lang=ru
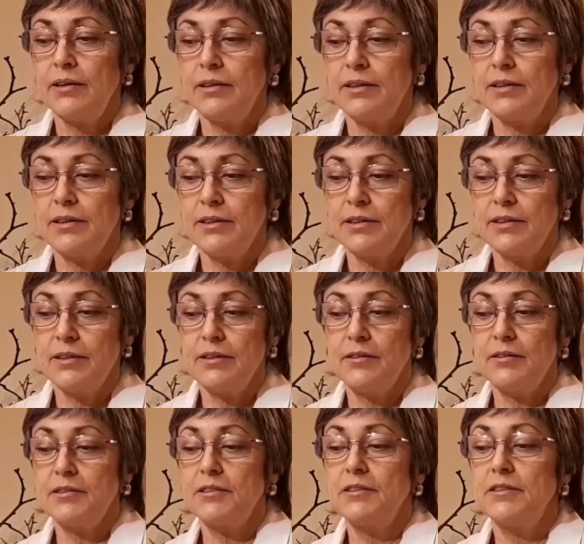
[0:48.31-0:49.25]

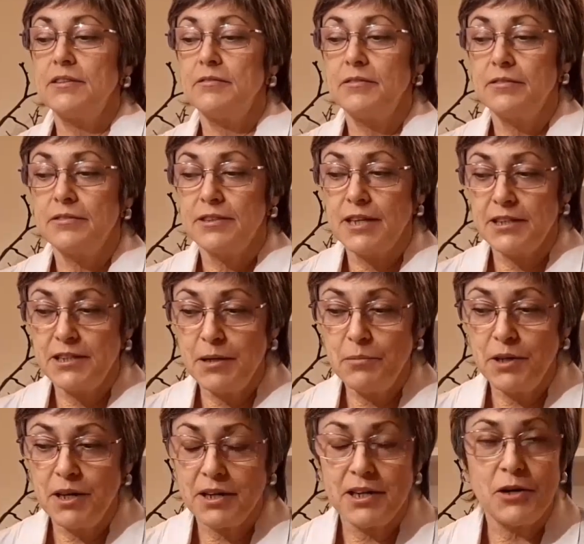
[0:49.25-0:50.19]
А,
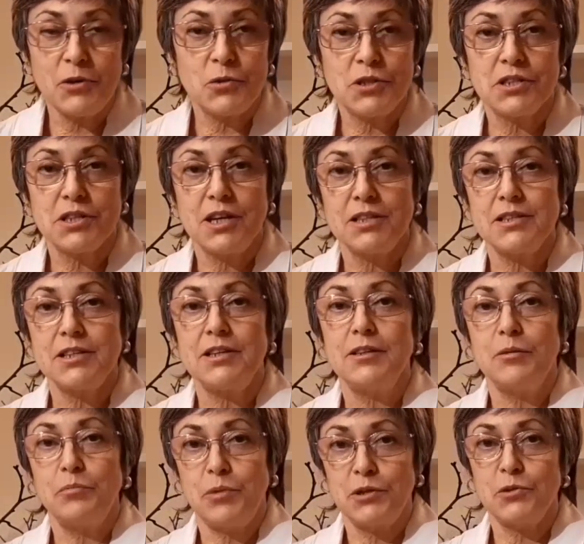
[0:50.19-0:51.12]
затем, как я уже
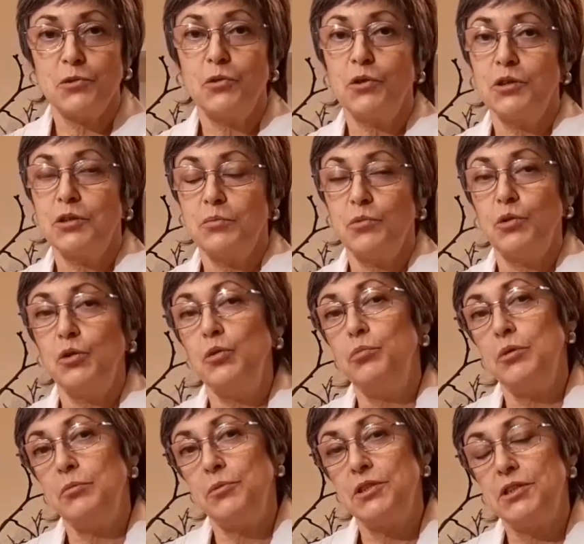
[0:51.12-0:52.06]
сказала, поскольку это мой
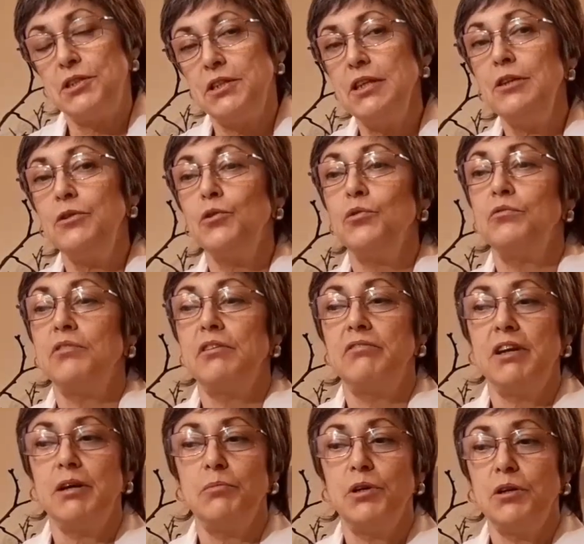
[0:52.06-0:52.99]
любимый стиль, то
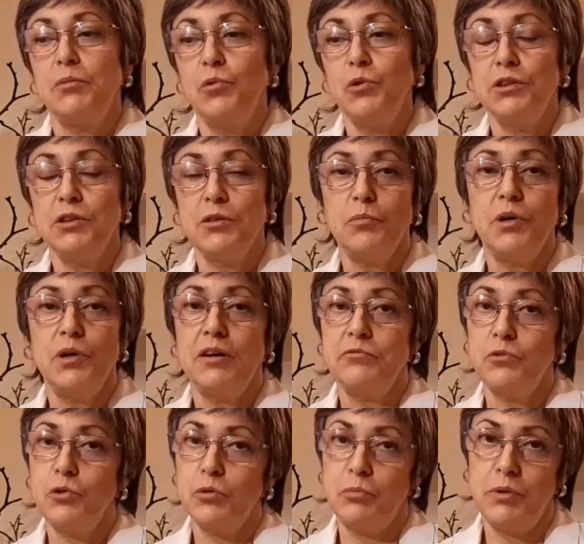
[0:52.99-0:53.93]
во время ремонта
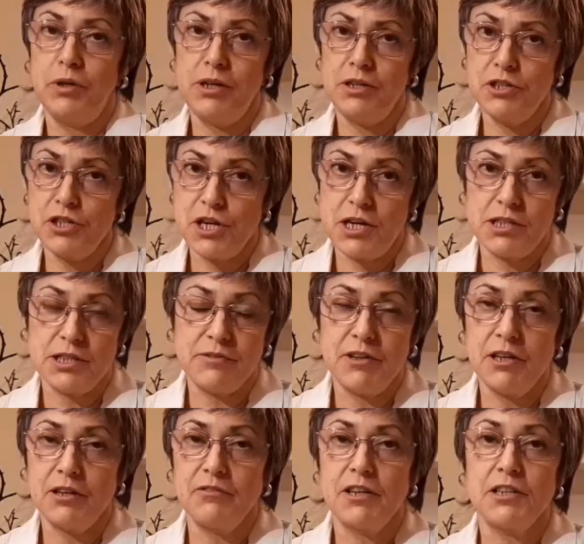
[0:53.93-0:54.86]
мы оформили
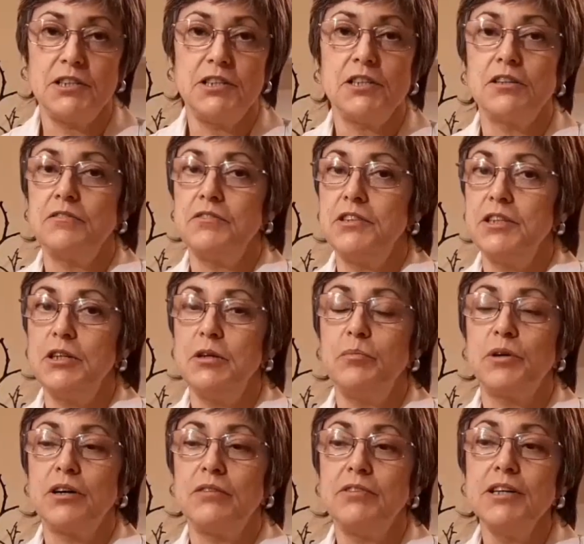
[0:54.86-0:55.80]
часть своей квартиры в
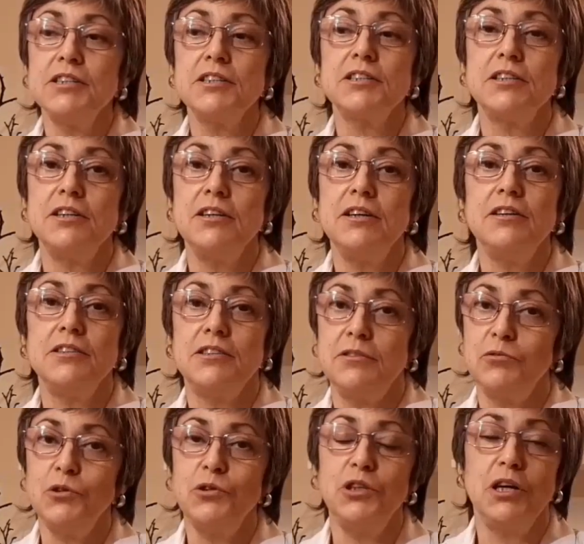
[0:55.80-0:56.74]
стиле Прованс,
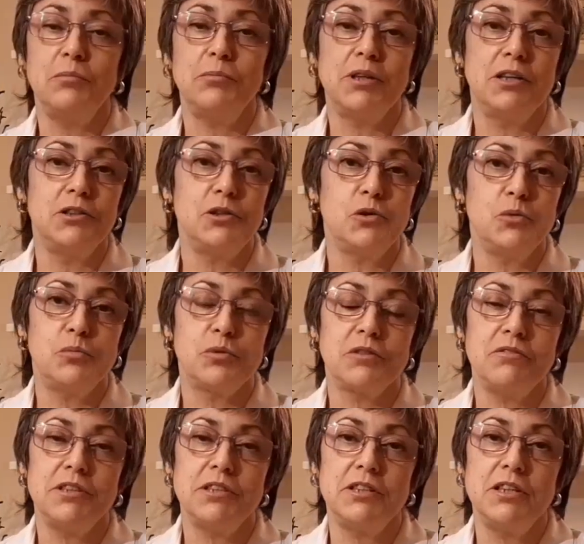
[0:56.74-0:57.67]
и сегодня я планирую
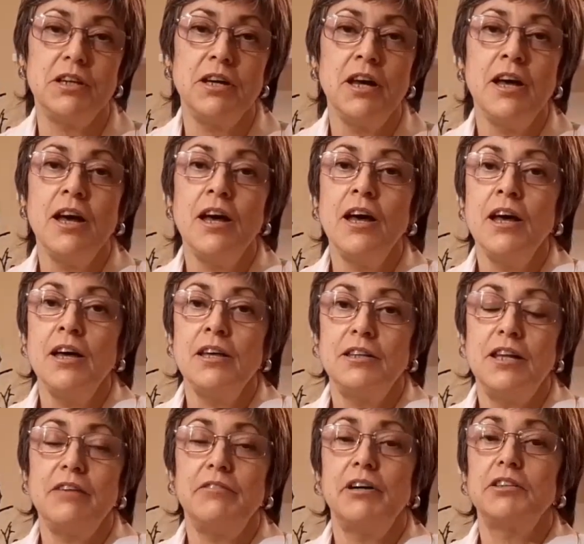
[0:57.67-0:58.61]
провести
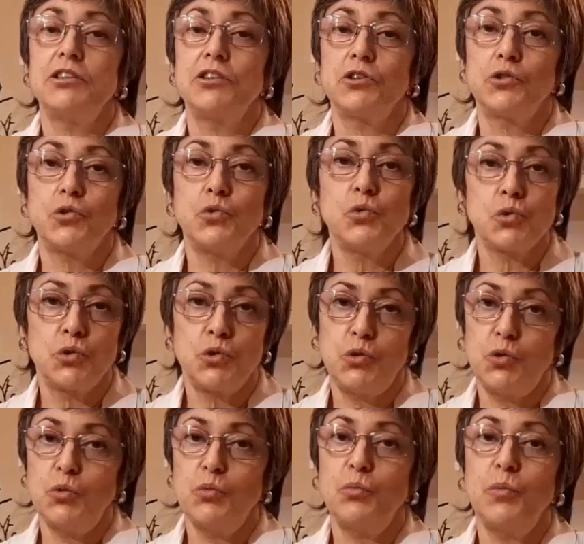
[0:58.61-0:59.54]
для вас
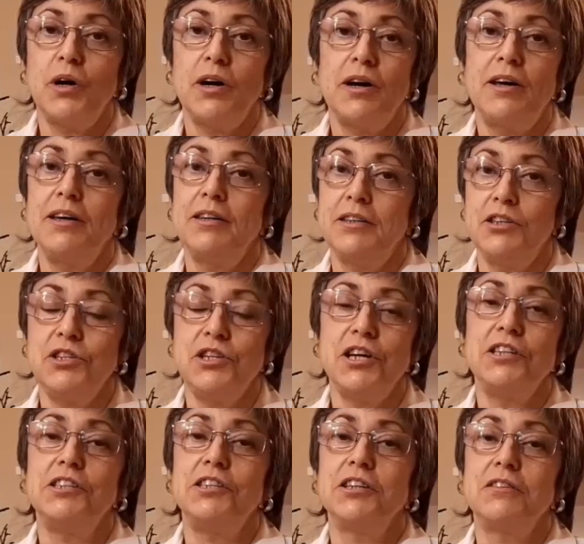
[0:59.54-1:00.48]
экскурсию по этой
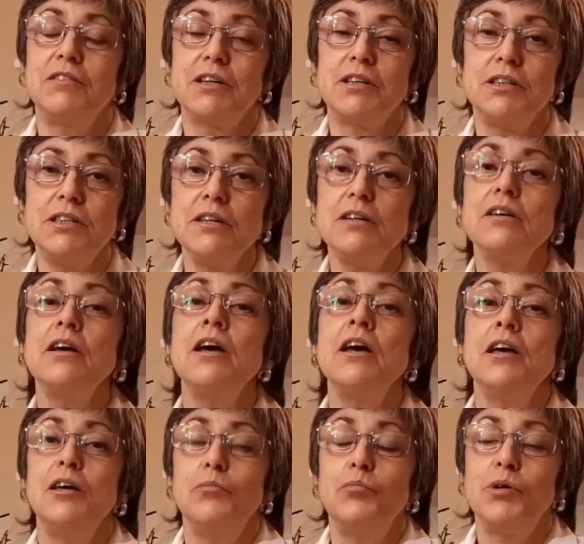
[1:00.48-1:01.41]
части
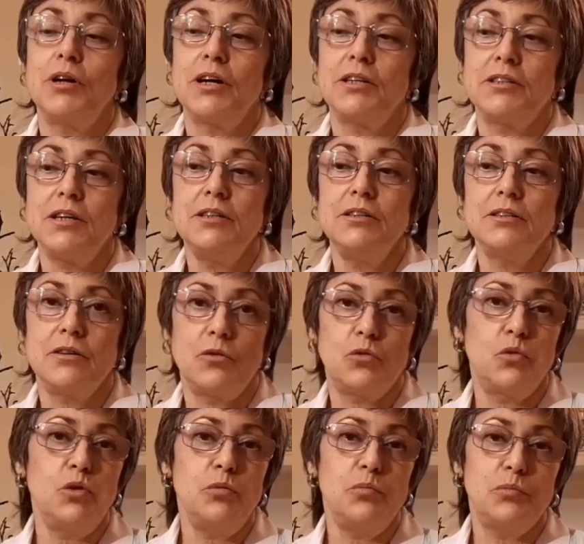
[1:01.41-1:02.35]
квартиры и показать,
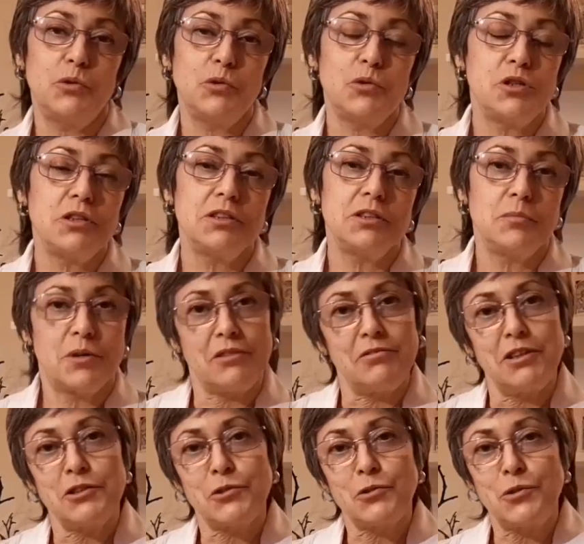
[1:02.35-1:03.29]
какой получился
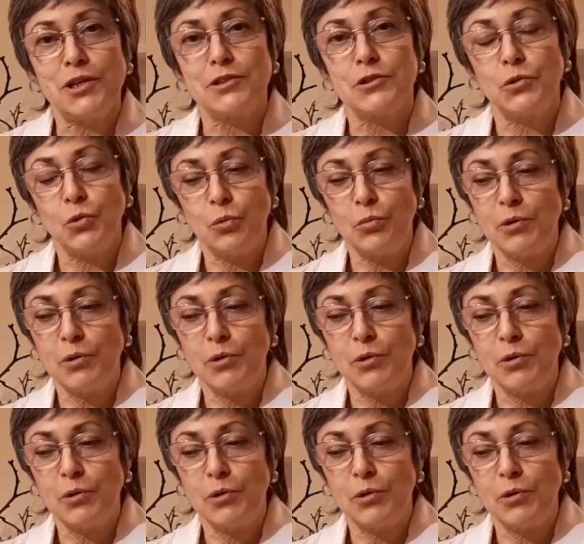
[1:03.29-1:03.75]
Прованс у нас